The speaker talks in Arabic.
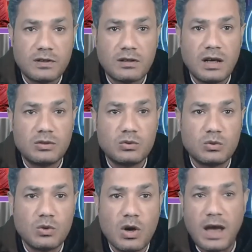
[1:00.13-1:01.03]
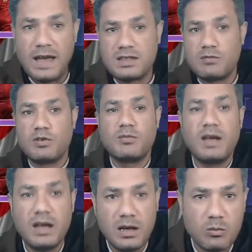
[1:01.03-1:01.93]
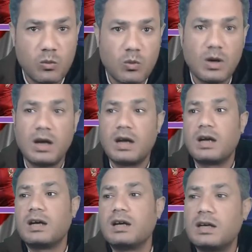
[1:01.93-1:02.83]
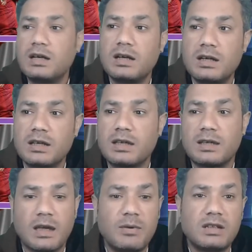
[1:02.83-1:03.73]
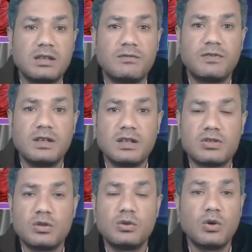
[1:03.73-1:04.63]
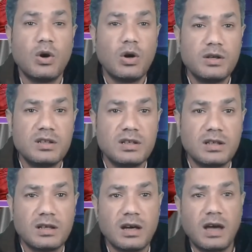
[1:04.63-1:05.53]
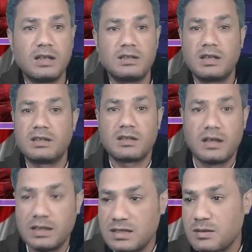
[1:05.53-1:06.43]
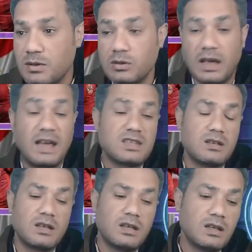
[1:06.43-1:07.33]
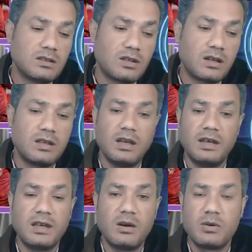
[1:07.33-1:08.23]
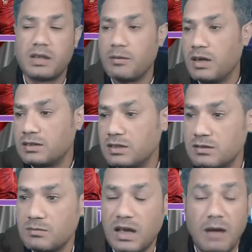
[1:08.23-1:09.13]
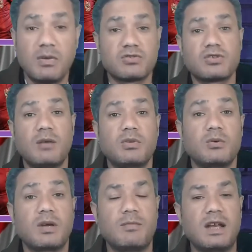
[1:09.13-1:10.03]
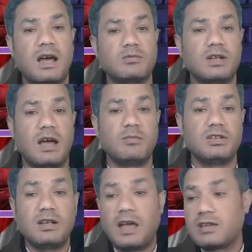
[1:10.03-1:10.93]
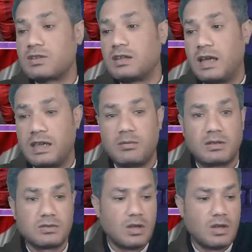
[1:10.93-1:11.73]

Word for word: في الراديو حازم امام وكباتن آه، في استوديو اون ايضا قناه زي ما قلت آه، طارق يحيى والكباتن محمد صبري وجمال عبد الحميد ايه اللي حصل للعيبه؟